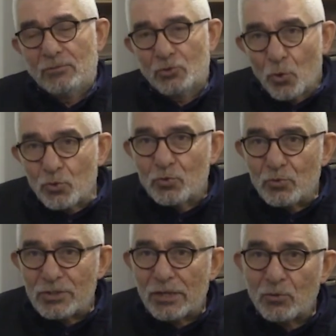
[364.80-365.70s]
çok
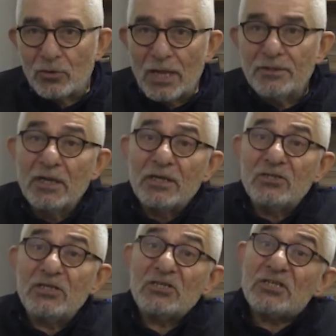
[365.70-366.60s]
yüksek olan
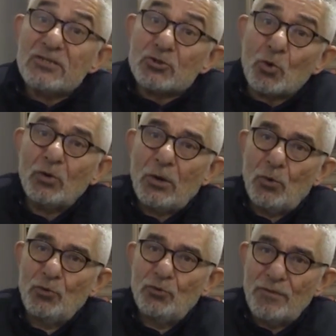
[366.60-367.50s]
yeşil sola
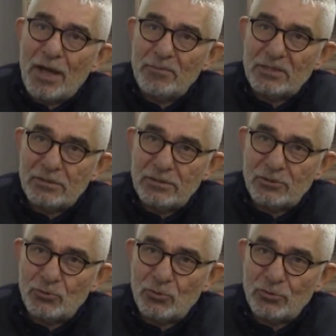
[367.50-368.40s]
oyunu vermesini
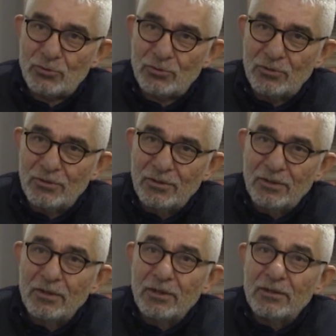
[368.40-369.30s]
istiyoruz.
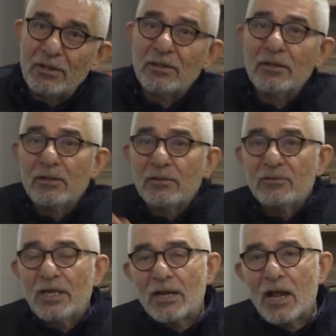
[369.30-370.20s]

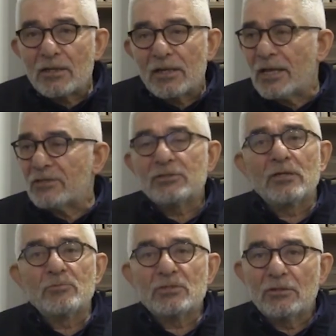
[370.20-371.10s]
Diğer
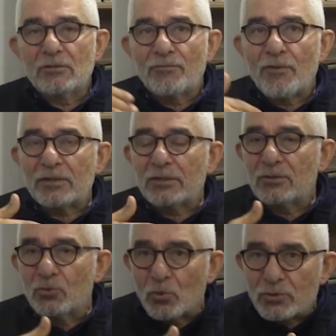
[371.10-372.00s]
arkadaşlarımız
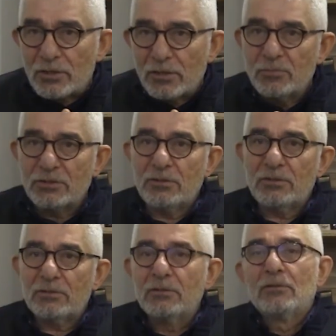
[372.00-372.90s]
ittifaktaki
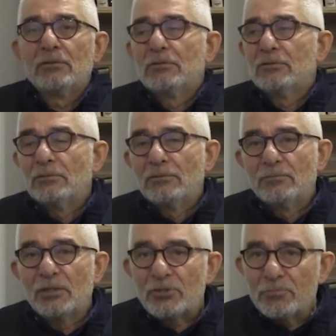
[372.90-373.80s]
dostlarımızdır.
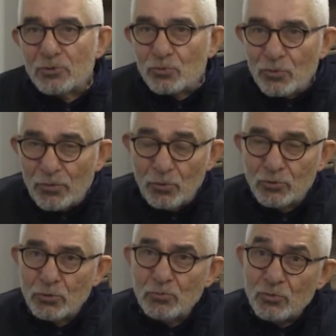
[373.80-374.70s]
Başımız
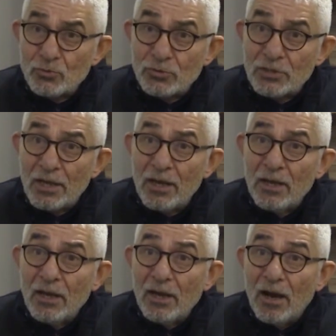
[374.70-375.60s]
gözümüz üzere
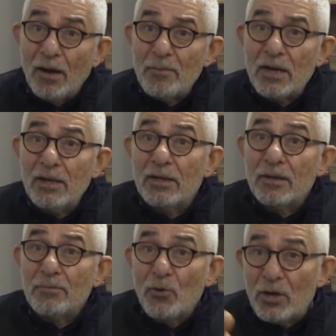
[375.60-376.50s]
ama
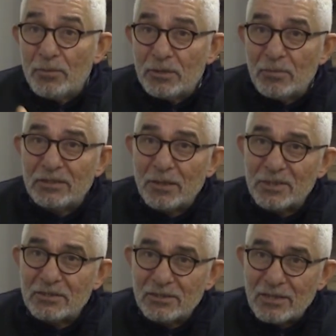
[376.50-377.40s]
böyle bir
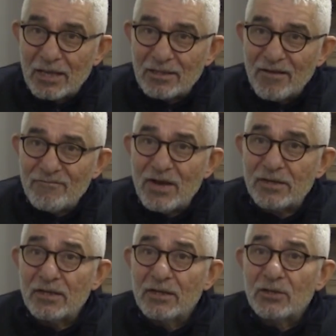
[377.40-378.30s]
matematik denklem
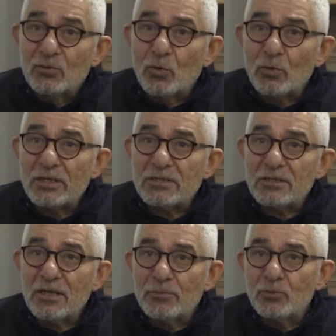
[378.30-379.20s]
var
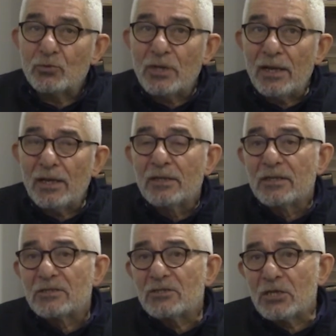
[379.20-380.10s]
Dolayısıyla burada
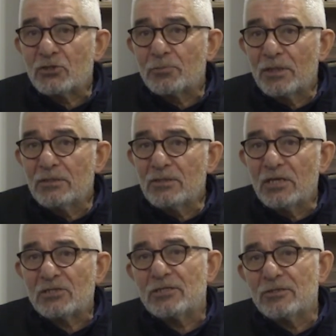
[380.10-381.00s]
seçmenin
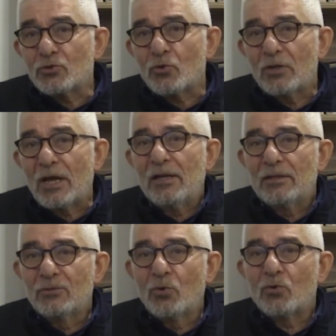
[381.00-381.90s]
yeşil sola
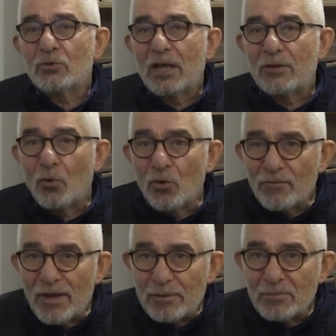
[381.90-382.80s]
doğrudan
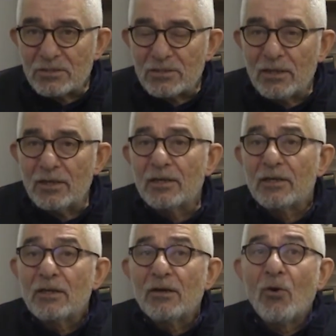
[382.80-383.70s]
oy vermesi,
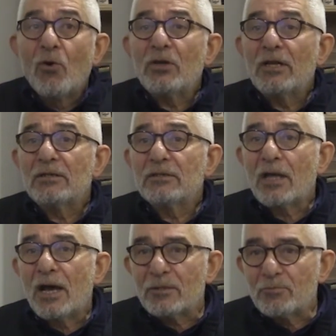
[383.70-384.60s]
oylarını
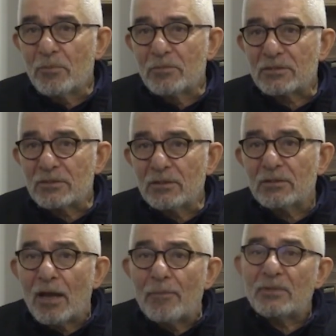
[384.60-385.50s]

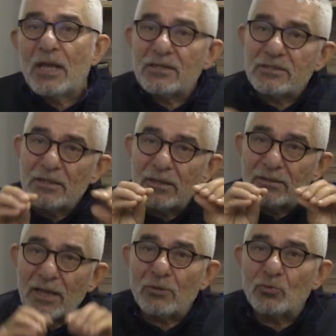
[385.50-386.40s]
dağıtmaması, tam
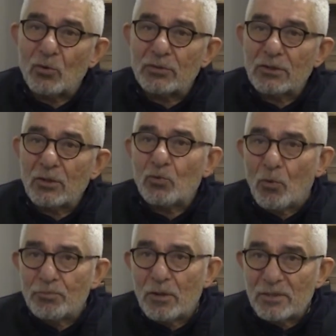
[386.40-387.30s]
tersine tek noktada
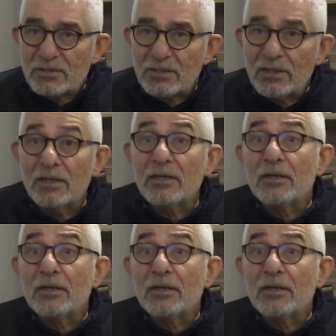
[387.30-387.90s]
toplaması